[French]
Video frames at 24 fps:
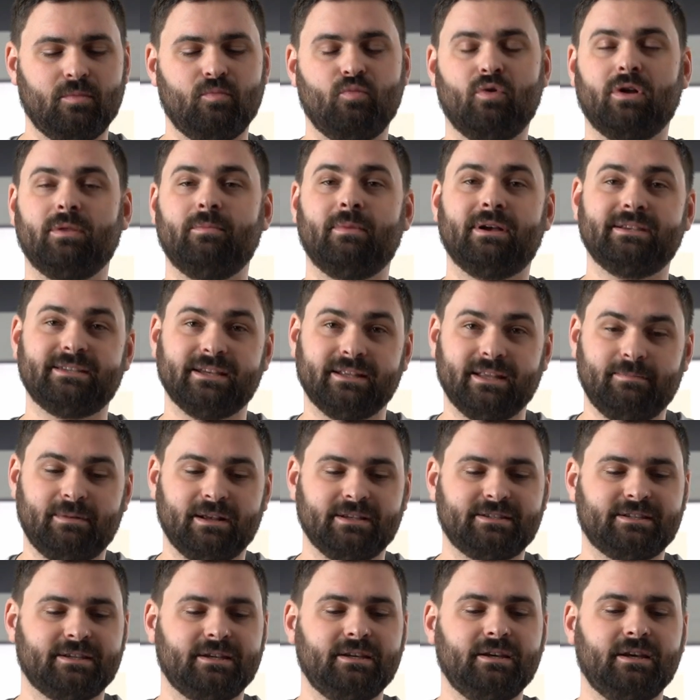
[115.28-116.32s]
moins de masse à
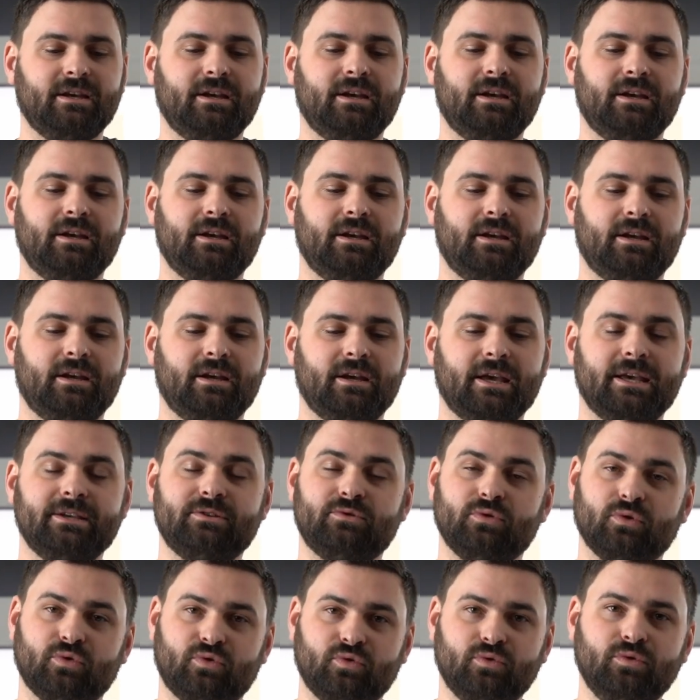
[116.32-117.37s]
déplacer et
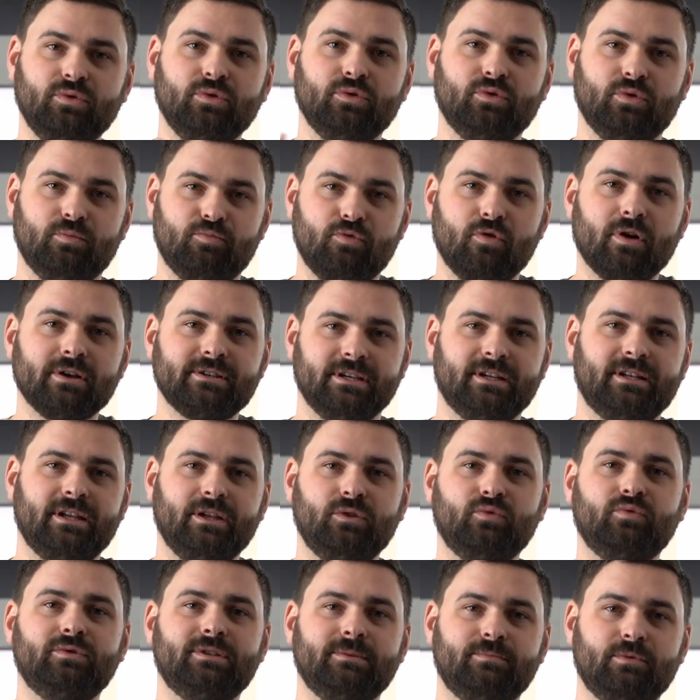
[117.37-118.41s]
surtout de pouvoir cycler
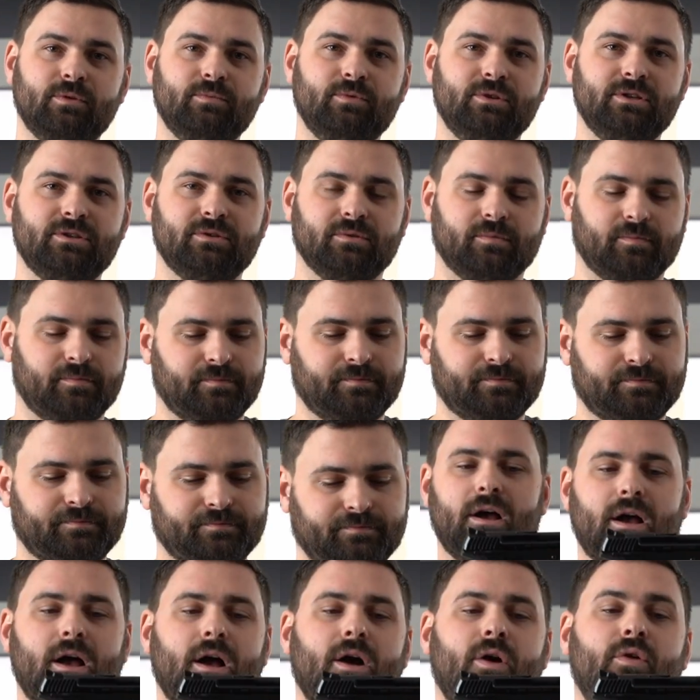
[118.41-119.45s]
tout type de munitions.
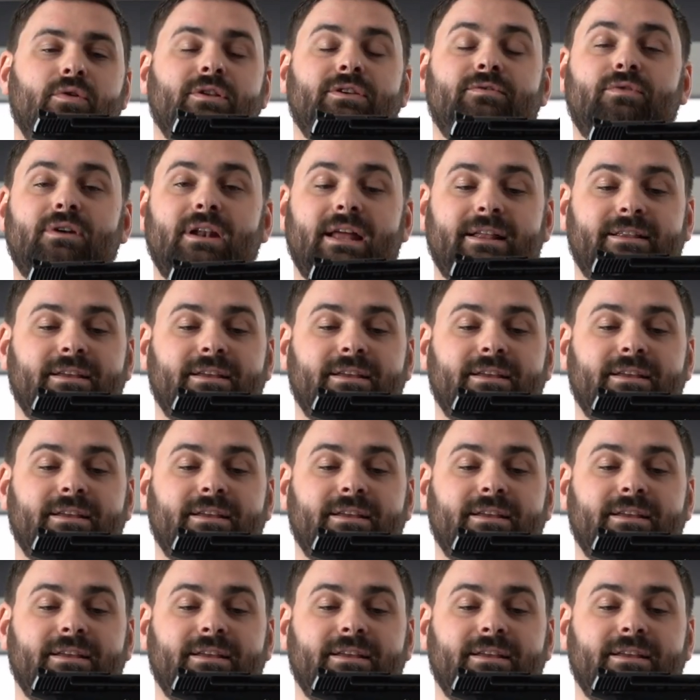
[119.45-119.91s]
Au niveau de la